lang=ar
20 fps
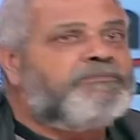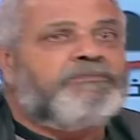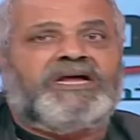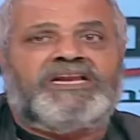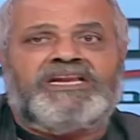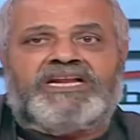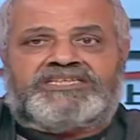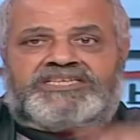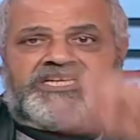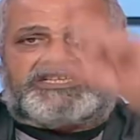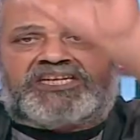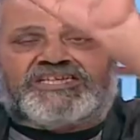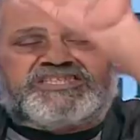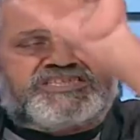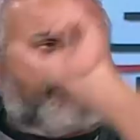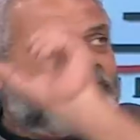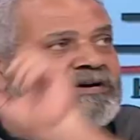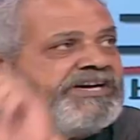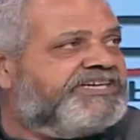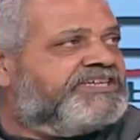بلشت
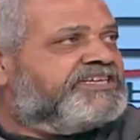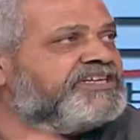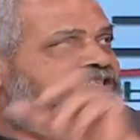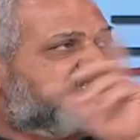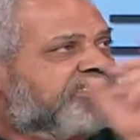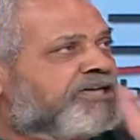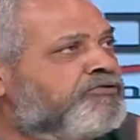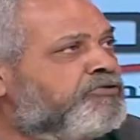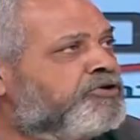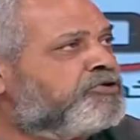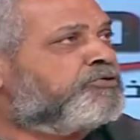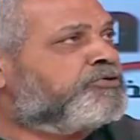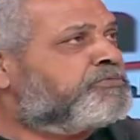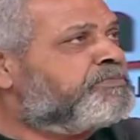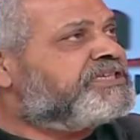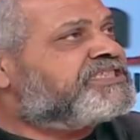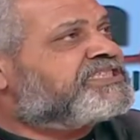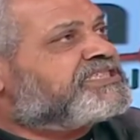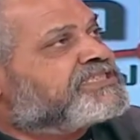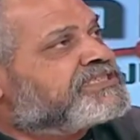الجماهير تصور
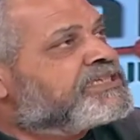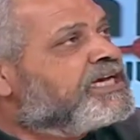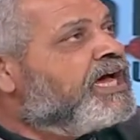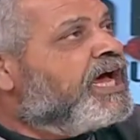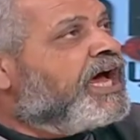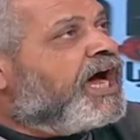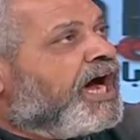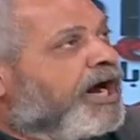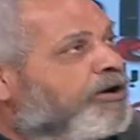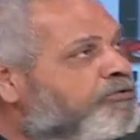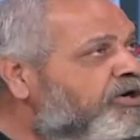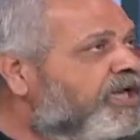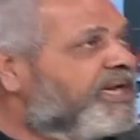وتبث حول